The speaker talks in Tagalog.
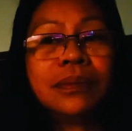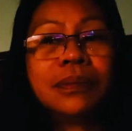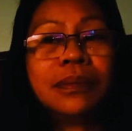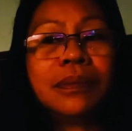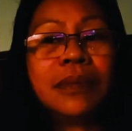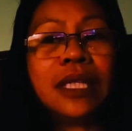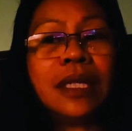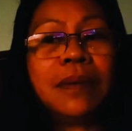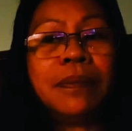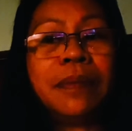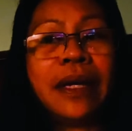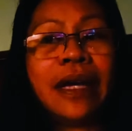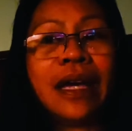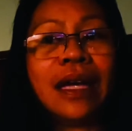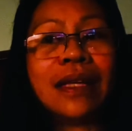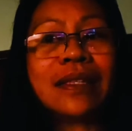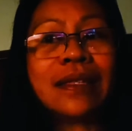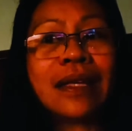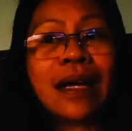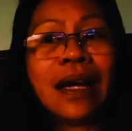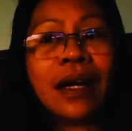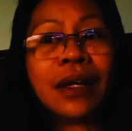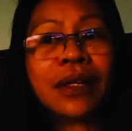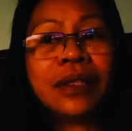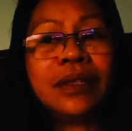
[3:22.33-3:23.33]
binibigay
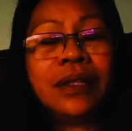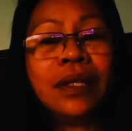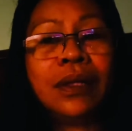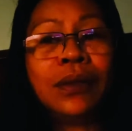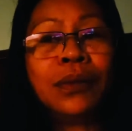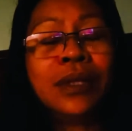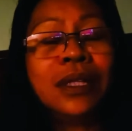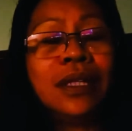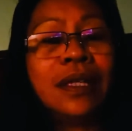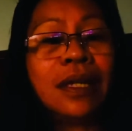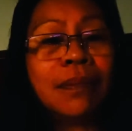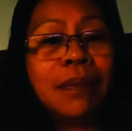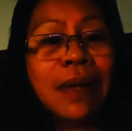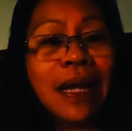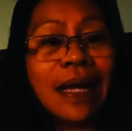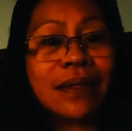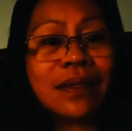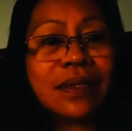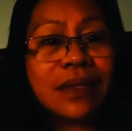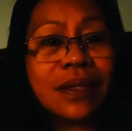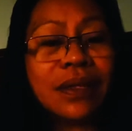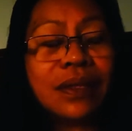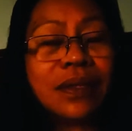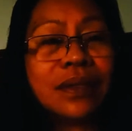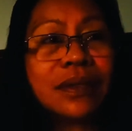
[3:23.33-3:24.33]
sa akin ni Lord na
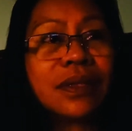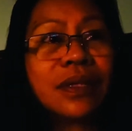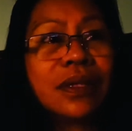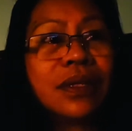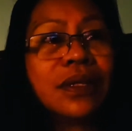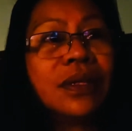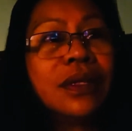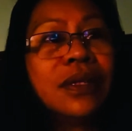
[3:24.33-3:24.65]
blessings.